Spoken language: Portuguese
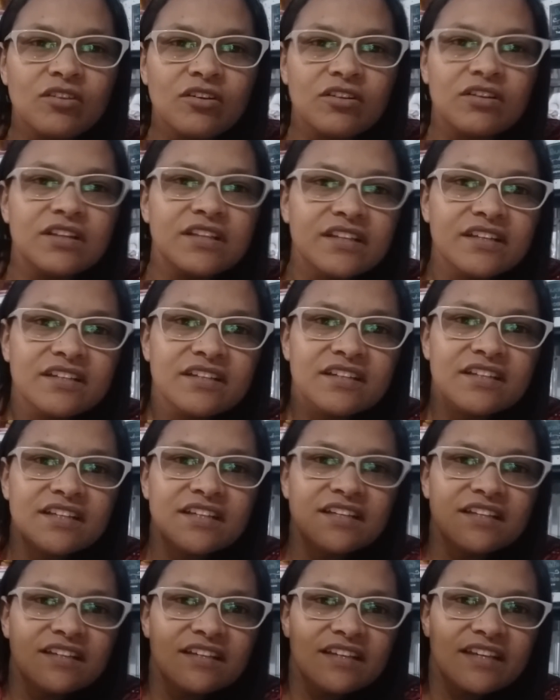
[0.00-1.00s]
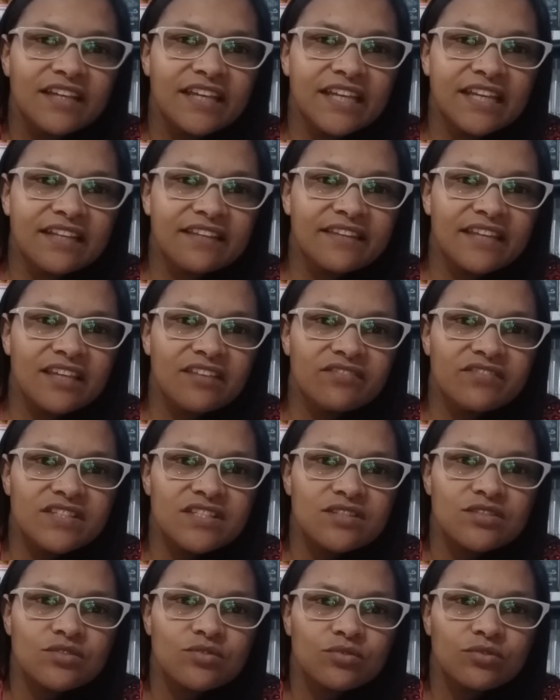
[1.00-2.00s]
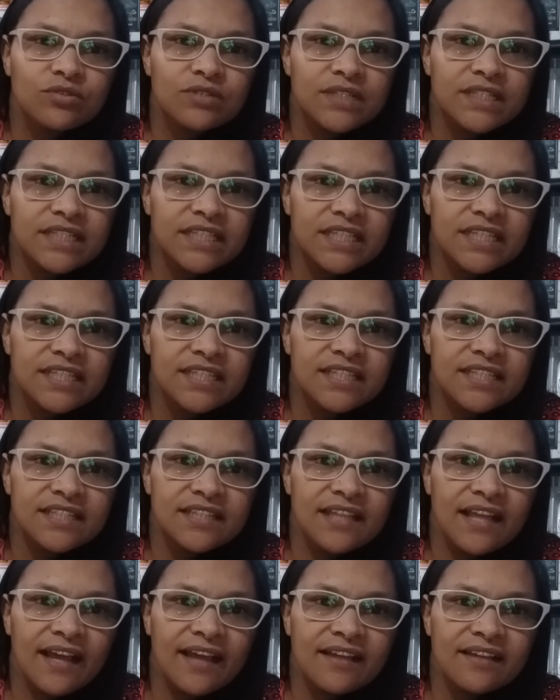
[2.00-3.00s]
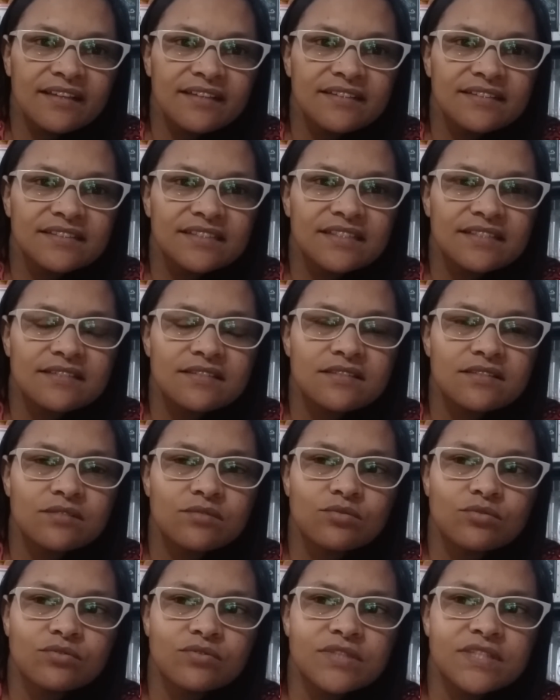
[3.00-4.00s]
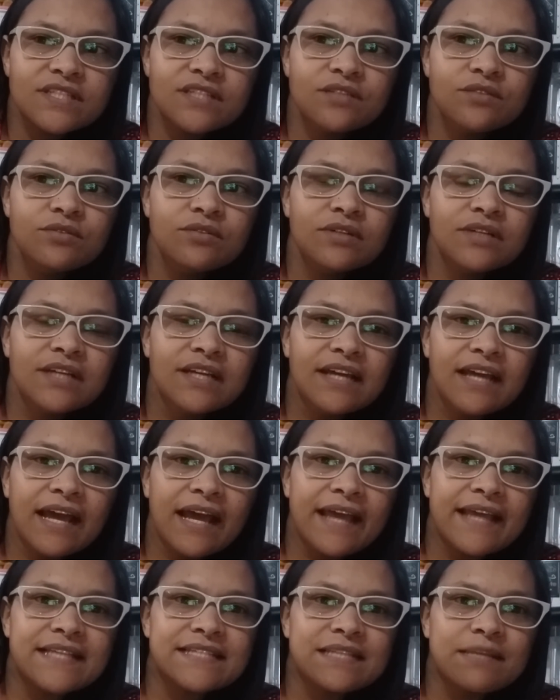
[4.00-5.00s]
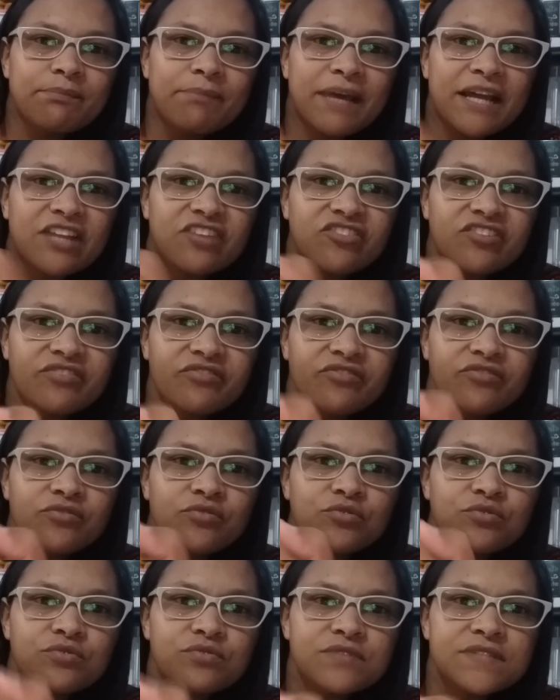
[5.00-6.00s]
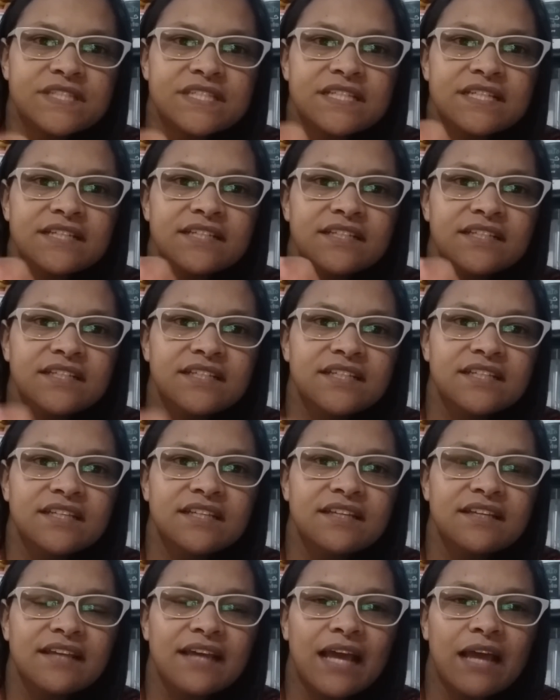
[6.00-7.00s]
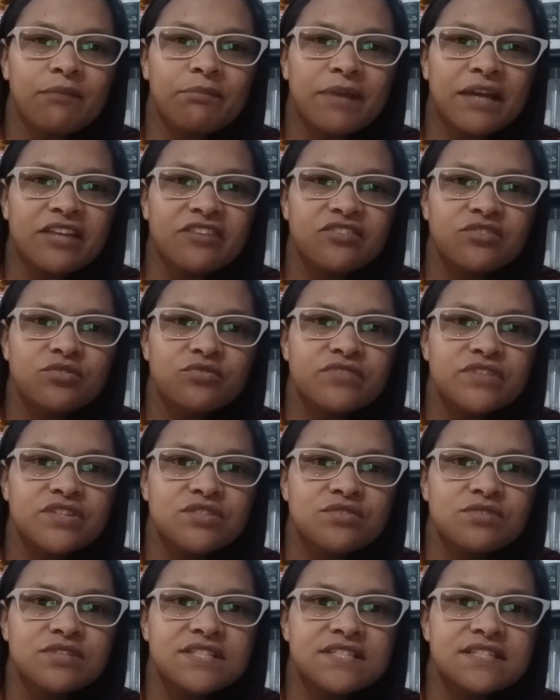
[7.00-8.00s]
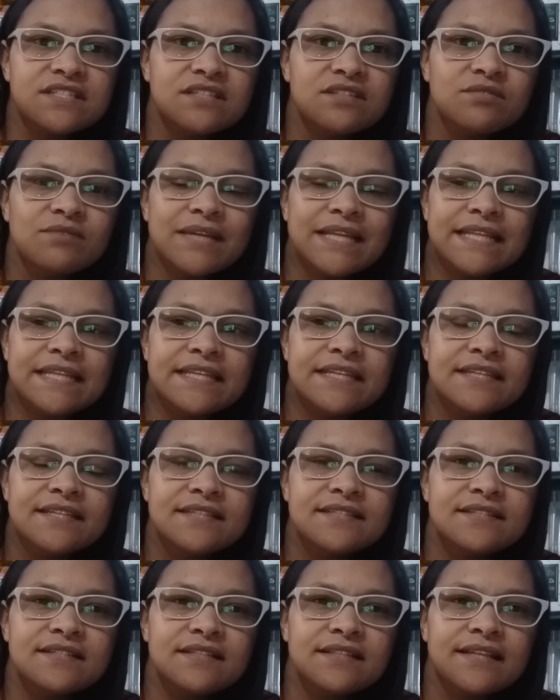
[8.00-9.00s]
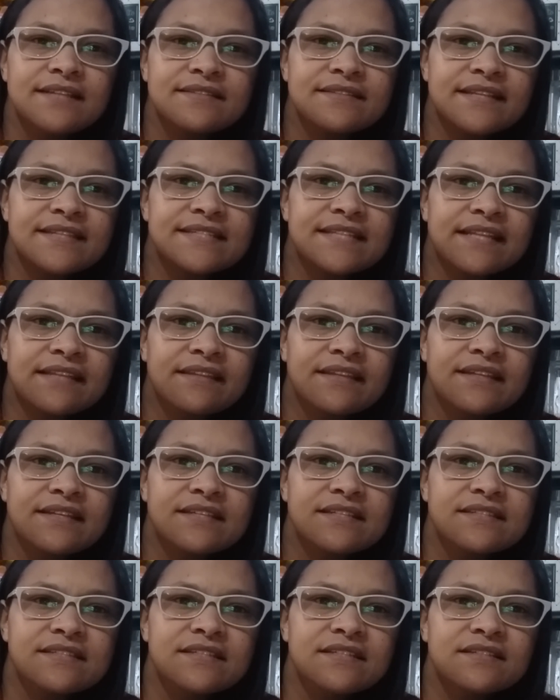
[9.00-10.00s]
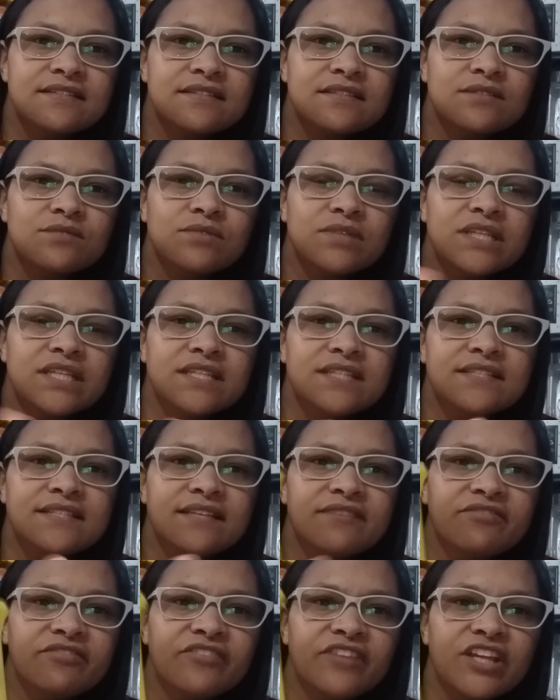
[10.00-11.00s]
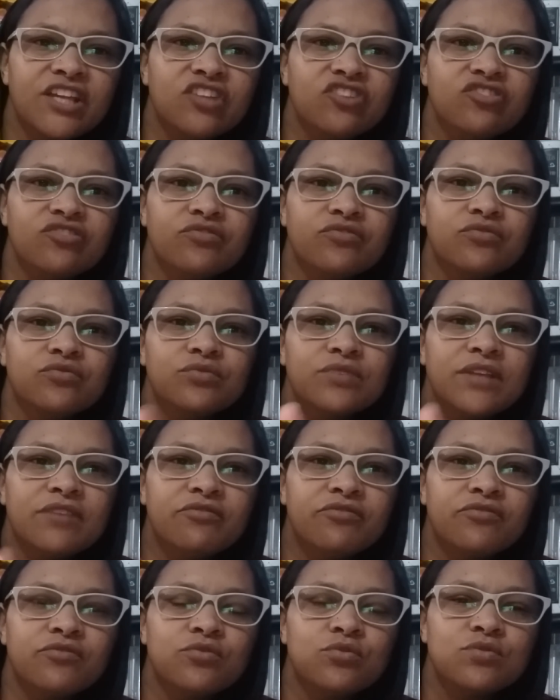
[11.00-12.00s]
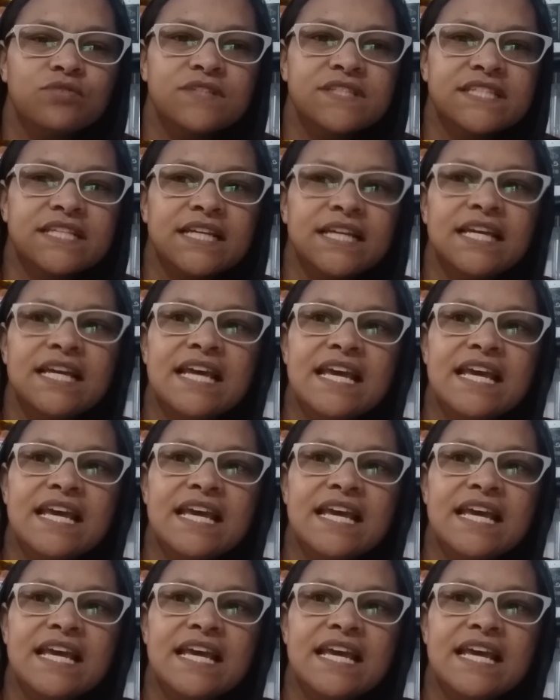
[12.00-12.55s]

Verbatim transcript: Olha. Ele tem visor aqui, tá? Translúcido. Essa parte é fosca. A parte do visorzinho é lisa, as nas lateraisinhas são lisas, a frente e fundo é fosca.